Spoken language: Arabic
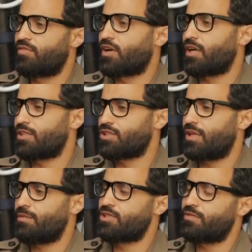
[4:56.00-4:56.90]
ما فكرتش
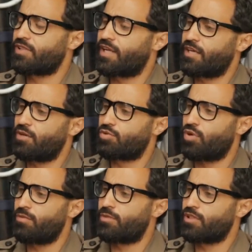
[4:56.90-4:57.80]
تعمل شيفت كارير
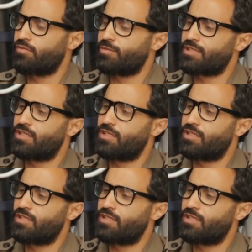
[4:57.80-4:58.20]
وتروح المطافي